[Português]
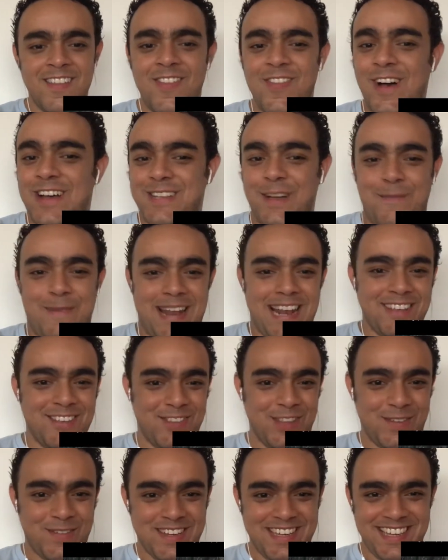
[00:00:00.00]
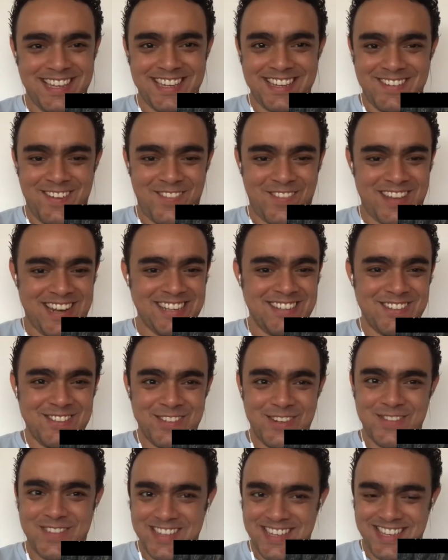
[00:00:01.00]
Nossa, para de novo aqui, eu para de
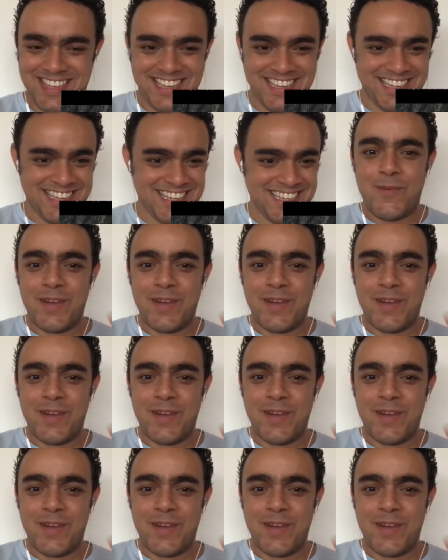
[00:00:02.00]
novo aqui.